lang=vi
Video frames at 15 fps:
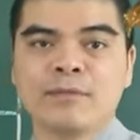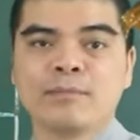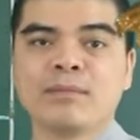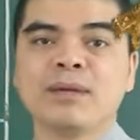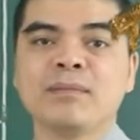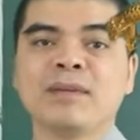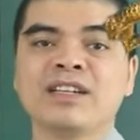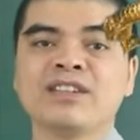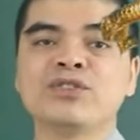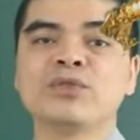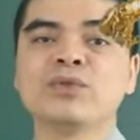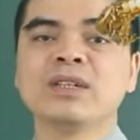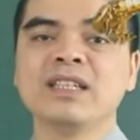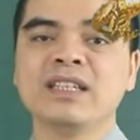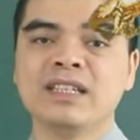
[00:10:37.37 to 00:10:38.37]
May mắn
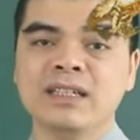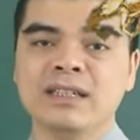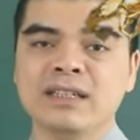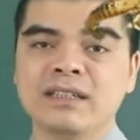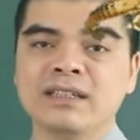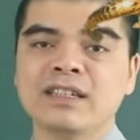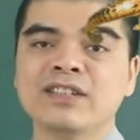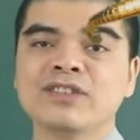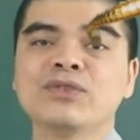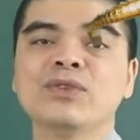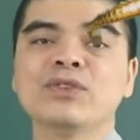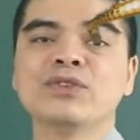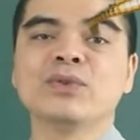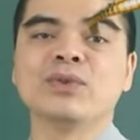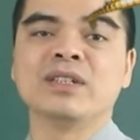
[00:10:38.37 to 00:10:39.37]
xua đi những cái
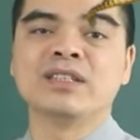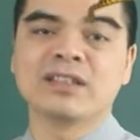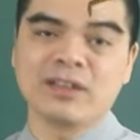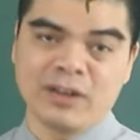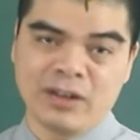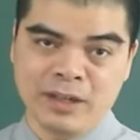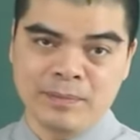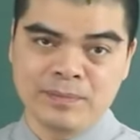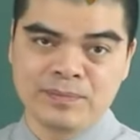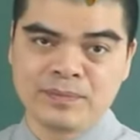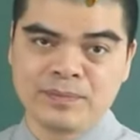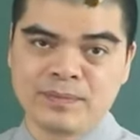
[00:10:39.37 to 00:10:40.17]
xui rủi trước đó.